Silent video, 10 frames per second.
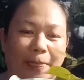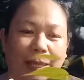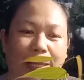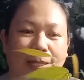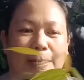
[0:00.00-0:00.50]

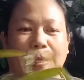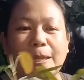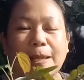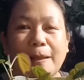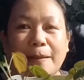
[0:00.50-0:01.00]
Ayan.
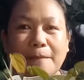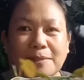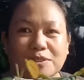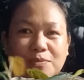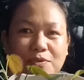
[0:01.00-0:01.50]

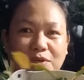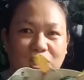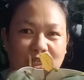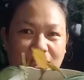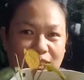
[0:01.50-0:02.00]
Mas umukay
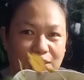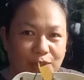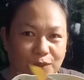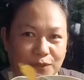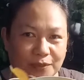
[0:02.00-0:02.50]
siya
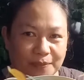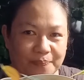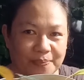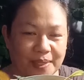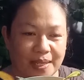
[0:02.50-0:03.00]
dito.
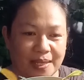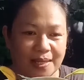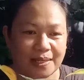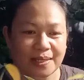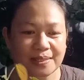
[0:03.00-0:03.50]

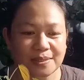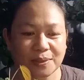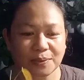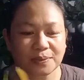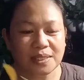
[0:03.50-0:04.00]
Ayan.
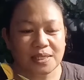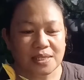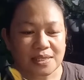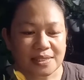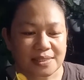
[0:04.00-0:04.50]
So,
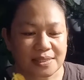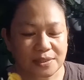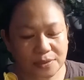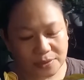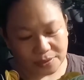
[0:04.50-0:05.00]

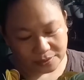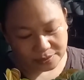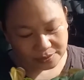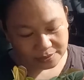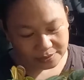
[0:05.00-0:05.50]

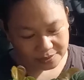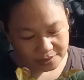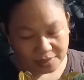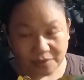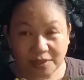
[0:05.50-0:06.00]
siguro,
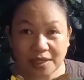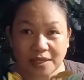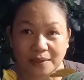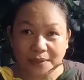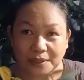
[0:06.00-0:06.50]
ganun din ang
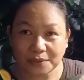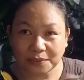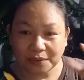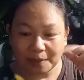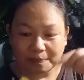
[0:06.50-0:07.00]
gawin
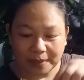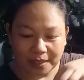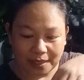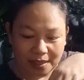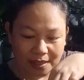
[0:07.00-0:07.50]
ko.
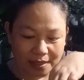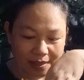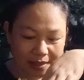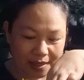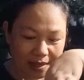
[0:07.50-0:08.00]
Ipa,
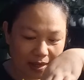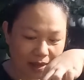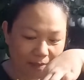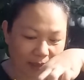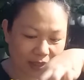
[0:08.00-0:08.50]

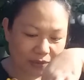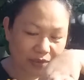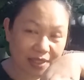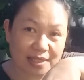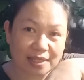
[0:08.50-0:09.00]
patong
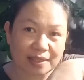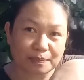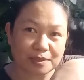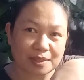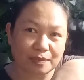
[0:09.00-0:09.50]
din yan.
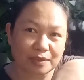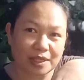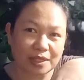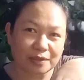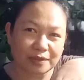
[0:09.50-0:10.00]
Tapos, tabunan
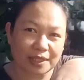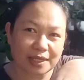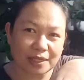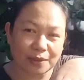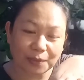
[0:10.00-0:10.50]
ng
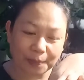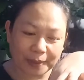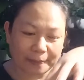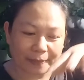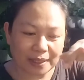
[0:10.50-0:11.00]
konting
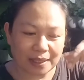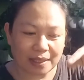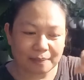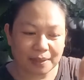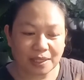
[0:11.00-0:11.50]
lupa
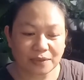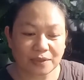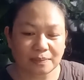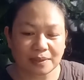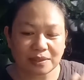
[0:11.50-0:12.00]
para mag-ano
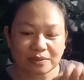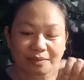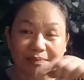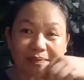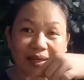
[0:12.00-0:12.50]
naman yung
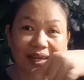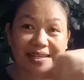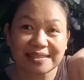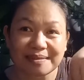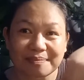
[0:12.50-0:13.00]

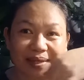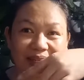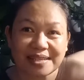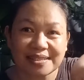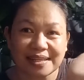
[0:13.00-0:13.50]
last,
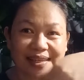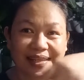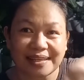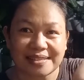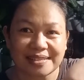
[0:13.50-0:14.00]
mag-last lating
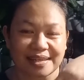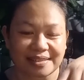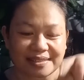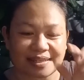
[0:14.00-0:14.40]
nandyan.